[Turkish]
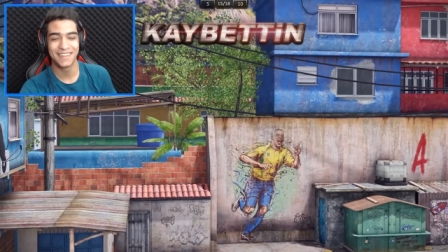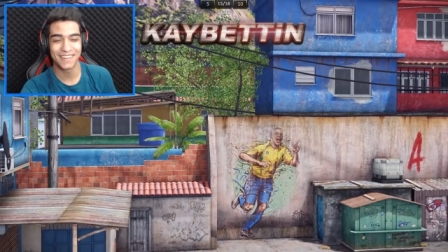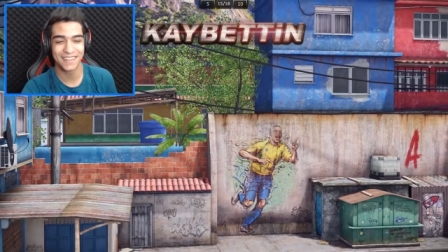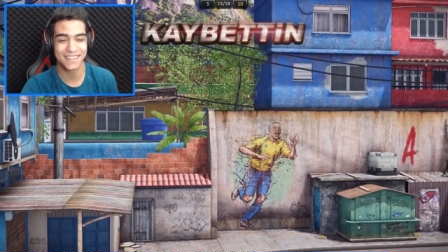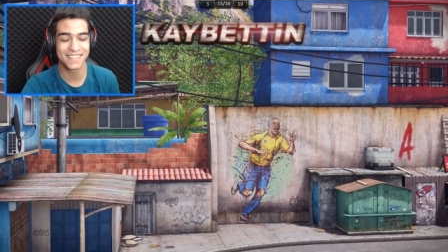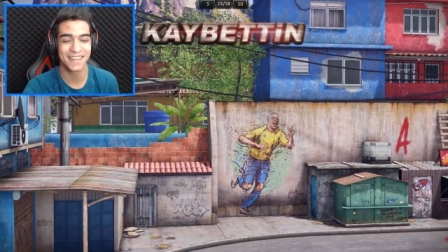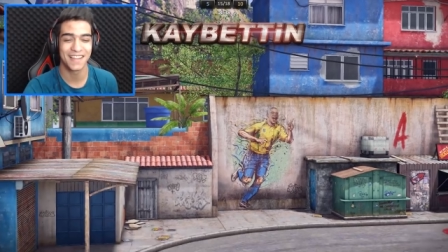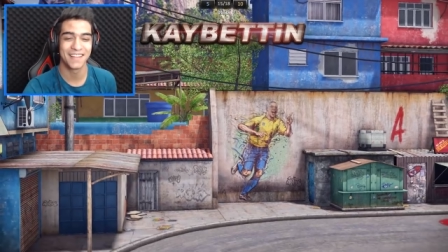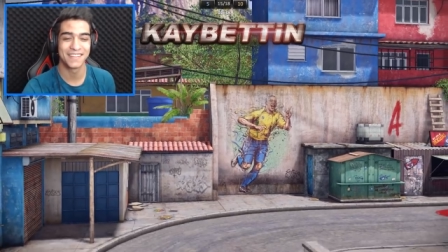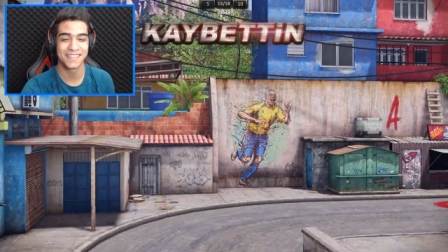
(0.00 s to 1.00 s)
arkadaşlar
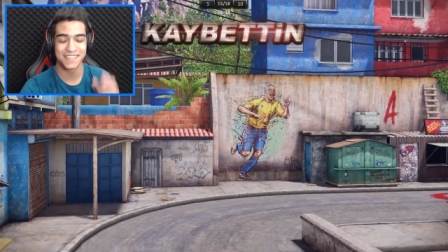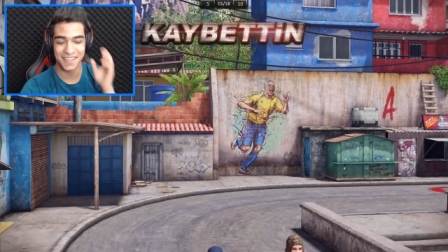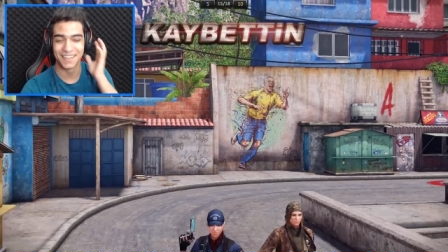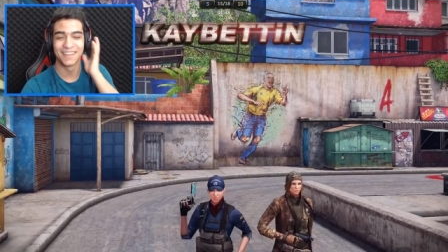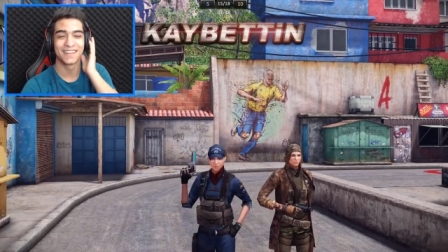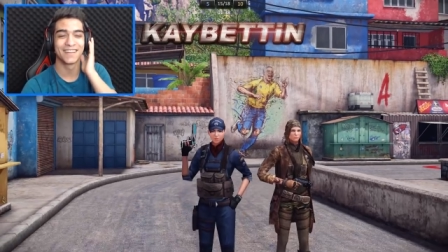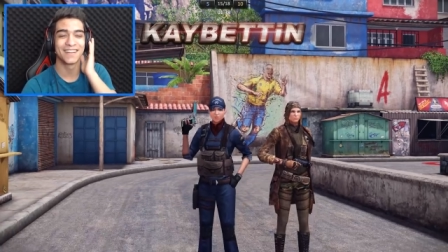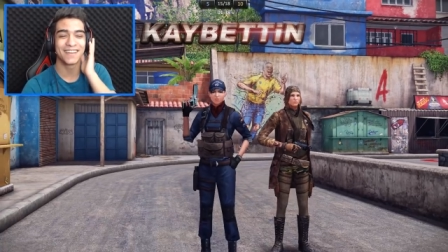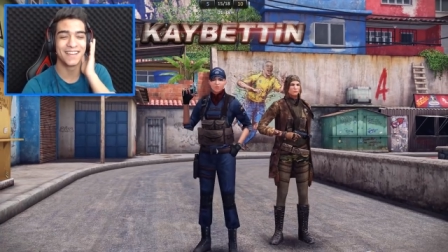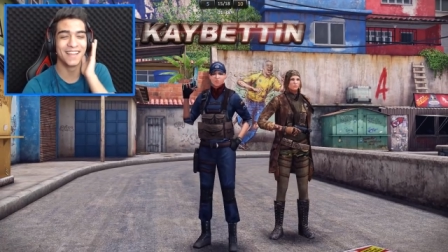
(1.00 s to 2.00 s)
elinize sağlık.
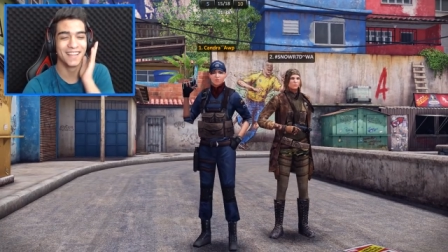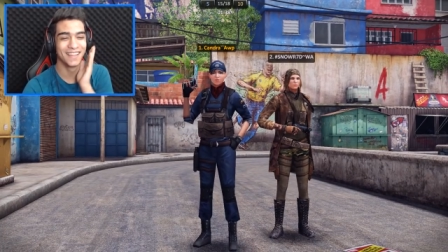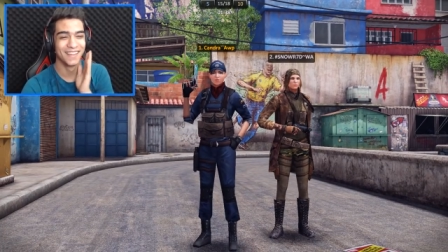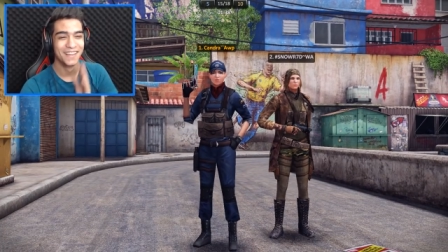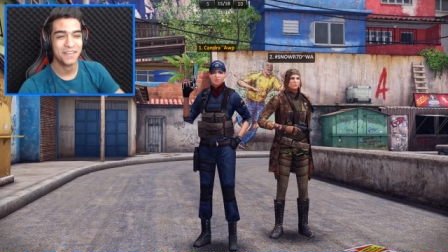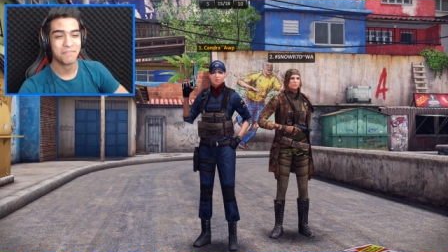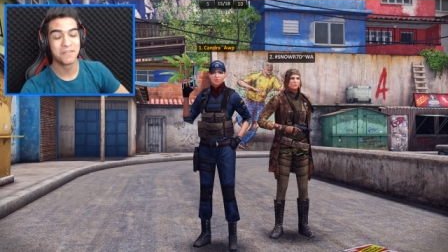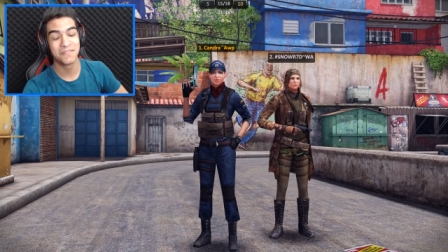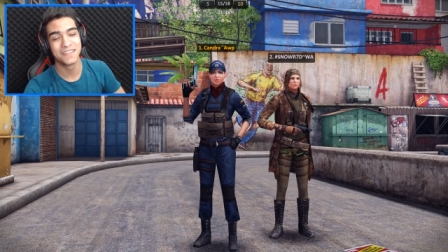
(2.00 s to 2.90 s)
kırık Kırıkkale 1